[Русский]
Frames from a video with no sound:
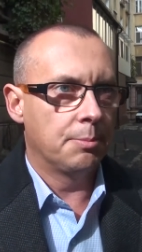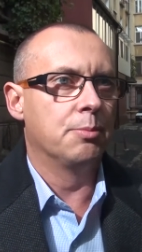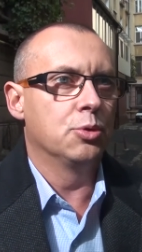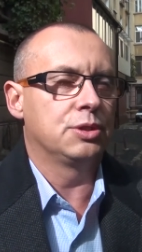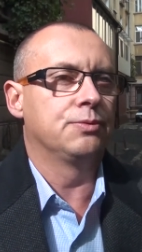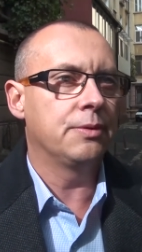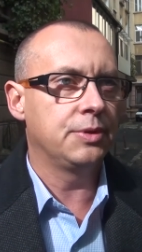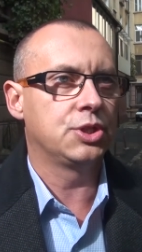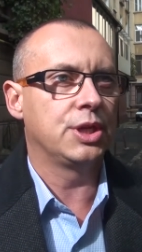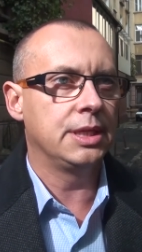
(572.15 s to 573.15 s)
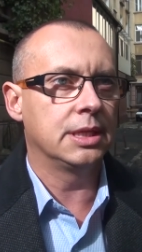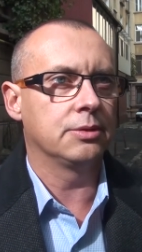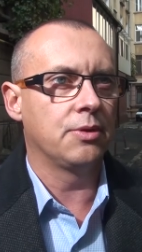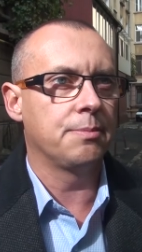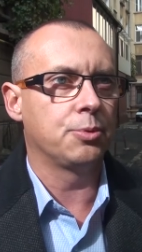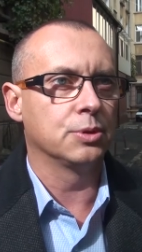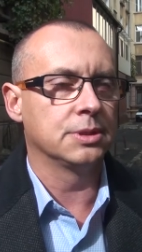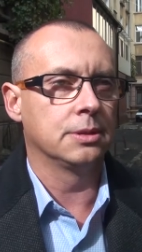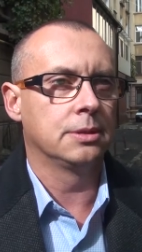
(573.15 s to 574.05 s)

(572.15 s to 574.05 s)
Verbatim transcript: поможем вам в решении этого вопроса.